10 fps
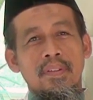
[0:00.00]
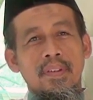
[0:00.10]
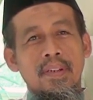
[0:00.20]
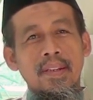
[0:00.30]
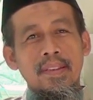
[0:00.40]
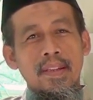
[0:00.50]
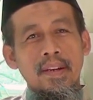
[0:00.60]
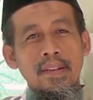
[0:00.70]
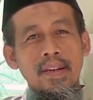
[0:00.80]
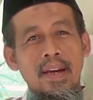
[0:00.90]

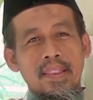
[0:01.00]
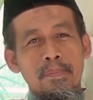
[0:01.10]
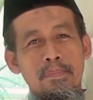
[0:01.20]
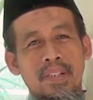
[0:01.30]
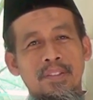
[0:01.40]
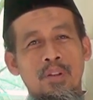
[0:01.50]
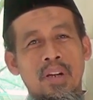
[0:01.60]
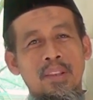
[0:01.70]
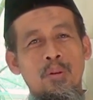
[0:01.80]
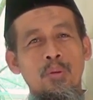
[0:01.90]
kriteria tempat
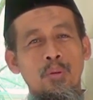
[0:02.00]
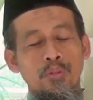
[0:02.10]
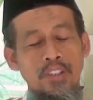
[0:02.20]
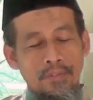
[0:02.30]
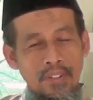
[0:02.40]
sholat kondusif